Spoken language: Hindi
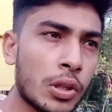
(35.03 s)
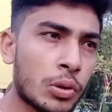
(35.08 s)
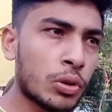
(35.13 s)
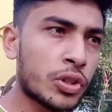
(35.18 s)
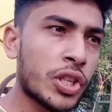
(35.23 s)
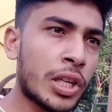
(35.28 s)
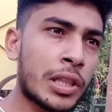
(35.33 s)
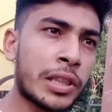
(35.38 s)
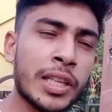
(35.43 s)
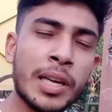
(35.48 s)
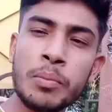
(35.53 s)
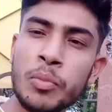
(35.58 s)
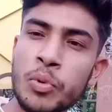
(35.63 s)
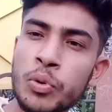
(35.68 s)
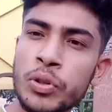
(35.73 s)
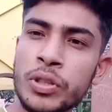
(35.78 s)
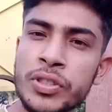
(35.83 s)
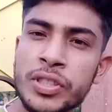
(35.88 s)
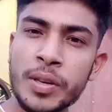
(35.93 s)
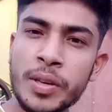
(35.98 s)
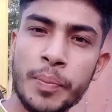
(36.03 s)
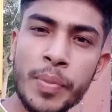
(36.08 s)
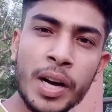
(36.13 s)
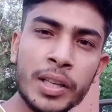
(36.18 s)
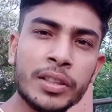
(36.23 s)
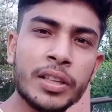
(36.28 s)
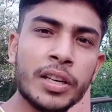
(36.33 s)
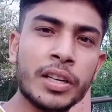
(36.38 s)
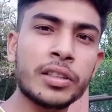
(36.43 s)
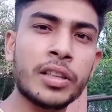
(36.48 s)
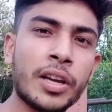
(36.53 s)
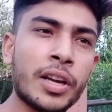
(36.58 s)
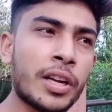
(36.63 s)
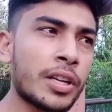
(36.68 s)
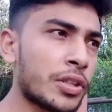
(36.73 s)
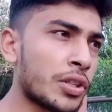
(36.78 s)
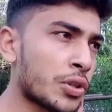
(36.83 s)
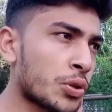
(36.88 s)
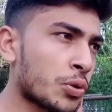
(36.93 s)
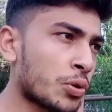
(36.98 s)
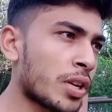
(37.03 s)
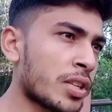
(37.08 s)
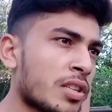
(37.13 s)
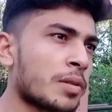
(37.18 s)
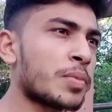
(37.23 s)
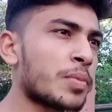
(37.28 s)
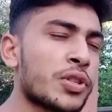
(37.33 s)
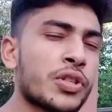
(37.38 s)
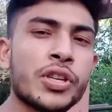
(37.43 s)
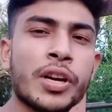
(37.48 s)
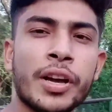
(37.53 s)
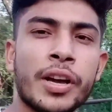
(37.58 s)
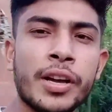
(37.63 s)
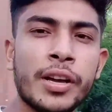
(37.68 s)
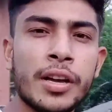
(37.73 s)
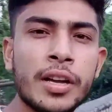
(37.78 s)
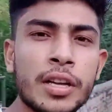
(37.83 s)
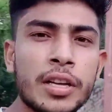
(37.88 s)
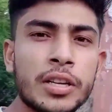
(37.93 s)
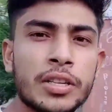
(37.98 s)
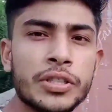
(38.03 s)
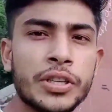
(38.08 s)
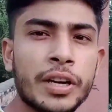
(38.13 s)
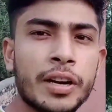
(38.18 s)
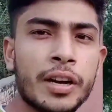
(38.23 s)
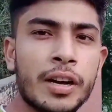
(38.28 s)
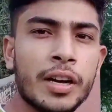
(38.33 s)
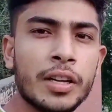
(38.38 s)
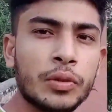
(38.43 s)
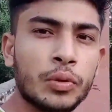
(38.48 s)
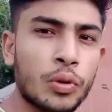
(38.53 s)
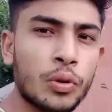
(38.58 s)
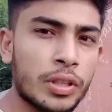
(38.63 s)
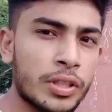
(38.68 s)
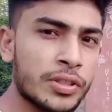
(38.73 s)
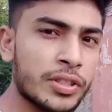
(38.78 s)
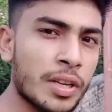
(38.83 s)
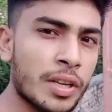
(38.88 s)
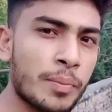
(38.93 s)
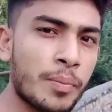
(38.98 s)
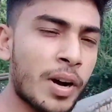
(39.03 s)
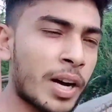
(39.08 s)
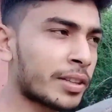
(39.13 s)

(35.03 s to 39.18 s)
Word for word: तो चलते हम लोग इनसे बात करते हैं ये छोटा सा बच्चा है ये रहा तो इनसे हम